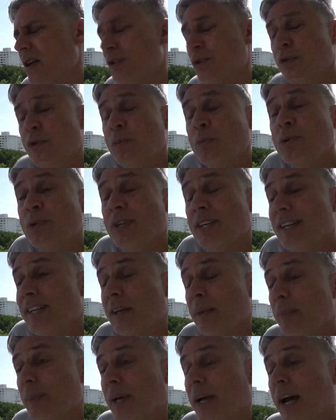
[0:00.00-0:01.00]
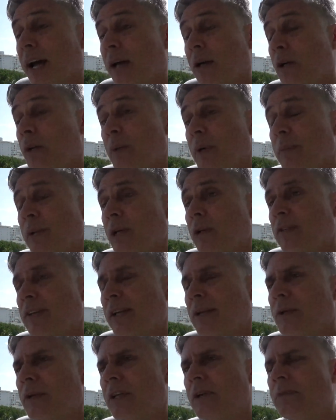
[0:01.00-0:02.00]
Yo no pude despegar los primeros
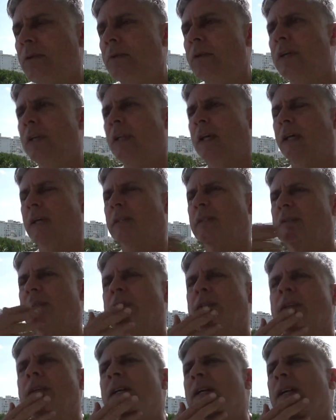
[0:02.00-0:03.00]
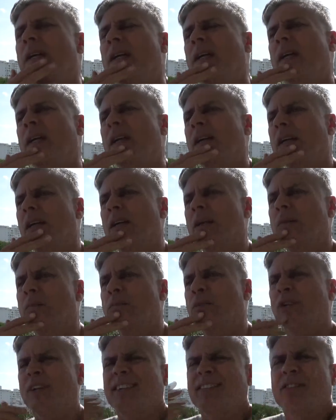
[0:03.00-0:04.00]
años de mi vida
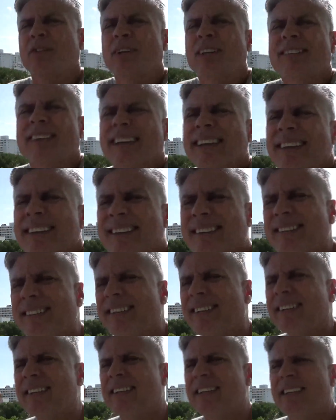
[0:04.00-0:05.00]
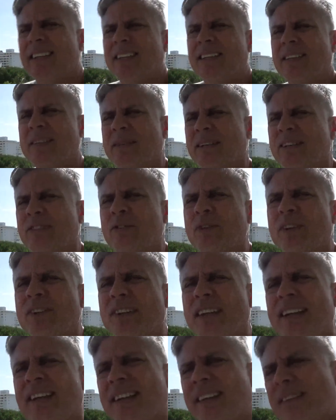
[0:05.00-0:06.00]
por razones X, eh, eh,
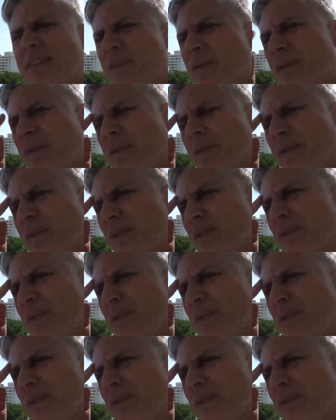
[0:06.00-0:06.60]
razones X, yo no,